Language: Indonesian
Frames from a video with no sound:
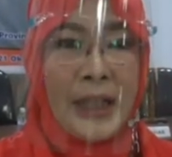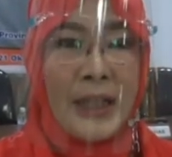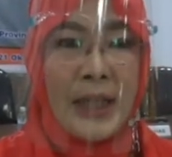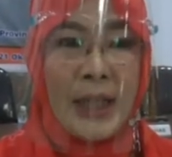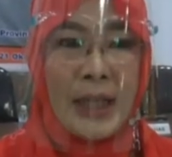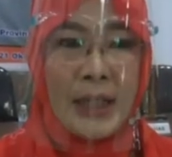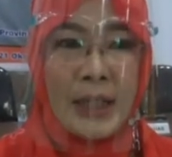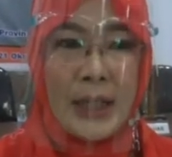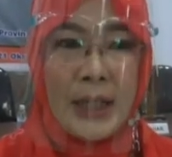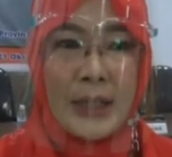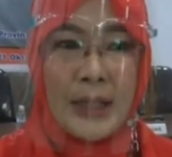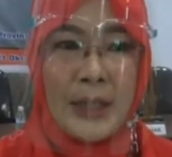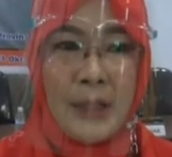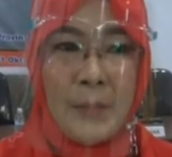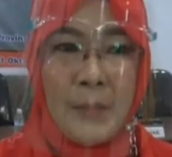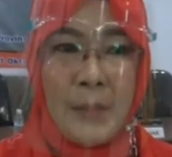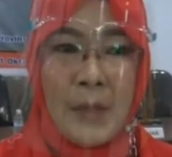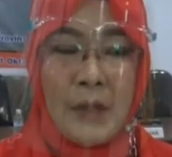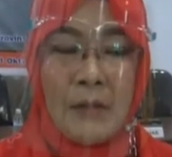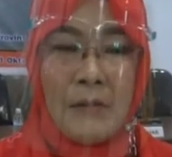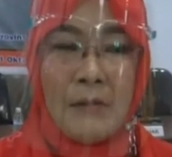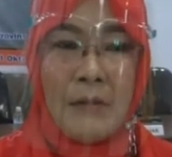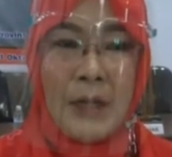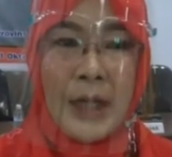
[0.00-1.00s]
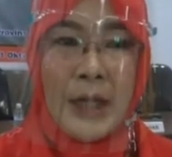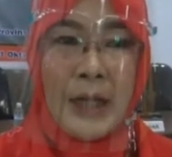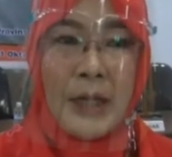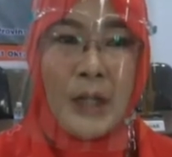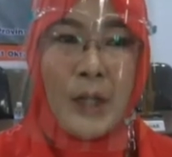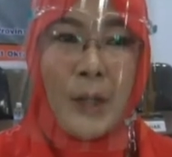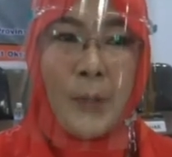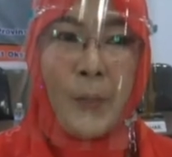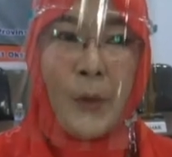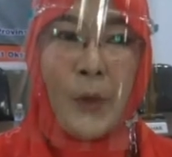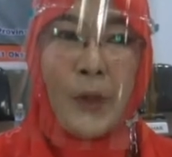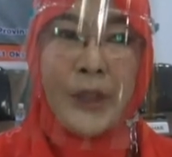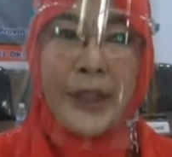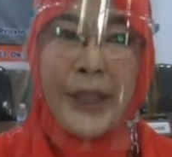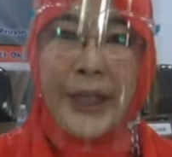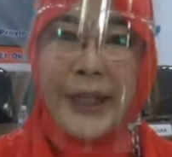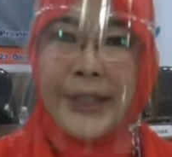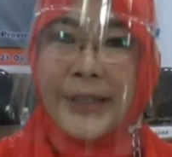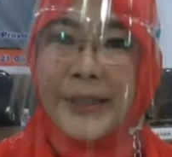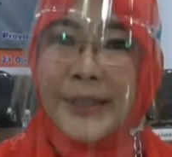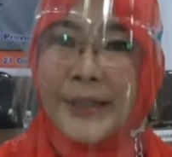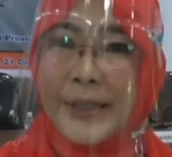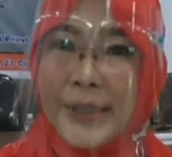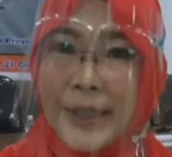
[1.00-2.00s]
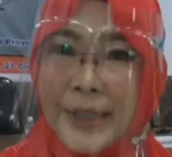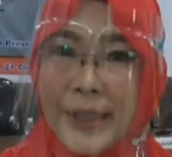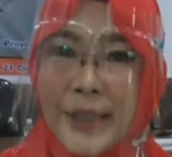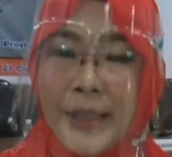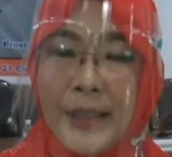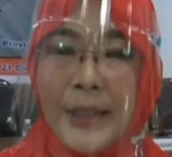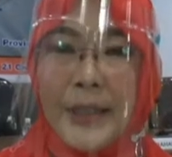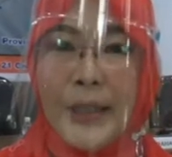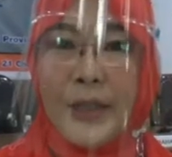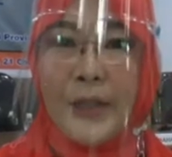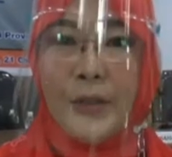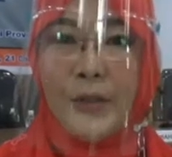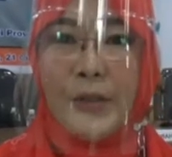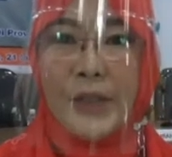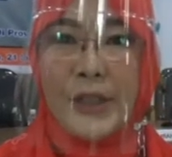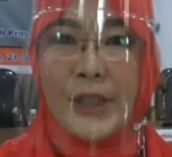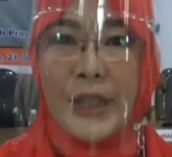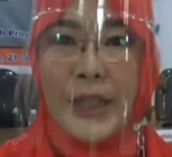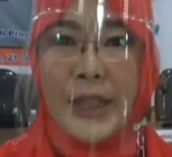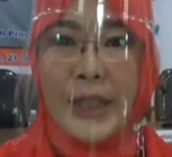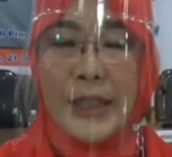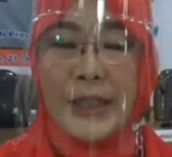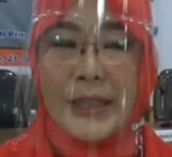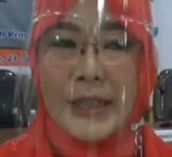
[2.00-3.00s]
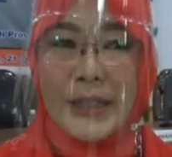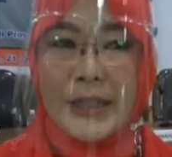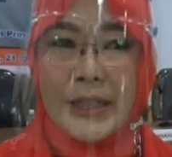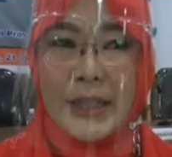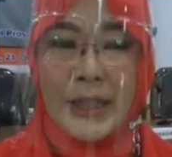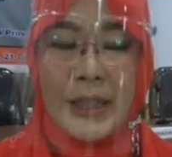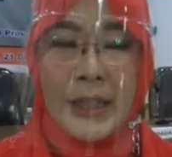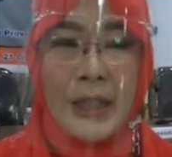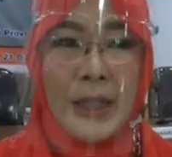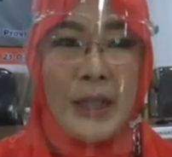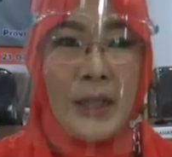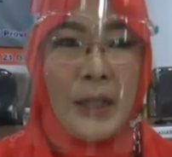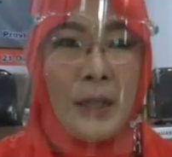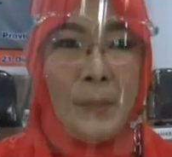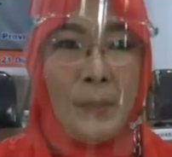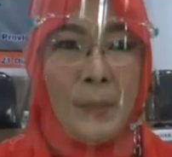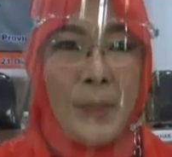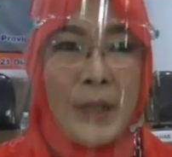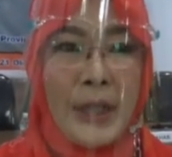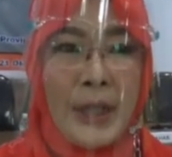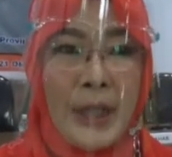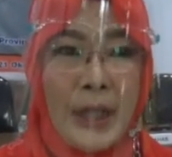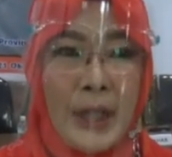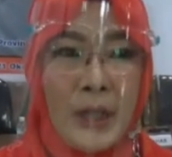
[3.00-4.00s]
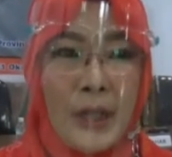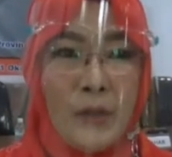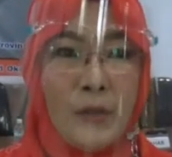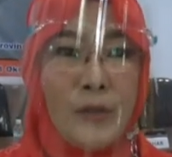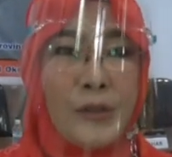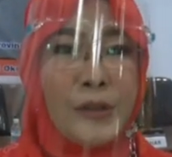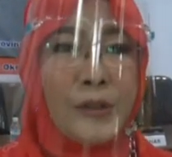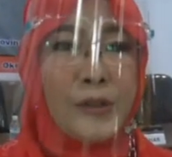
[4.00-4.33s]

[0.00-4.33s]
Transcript: Kemudian kita lihat lagi bahwa potensi industri kecil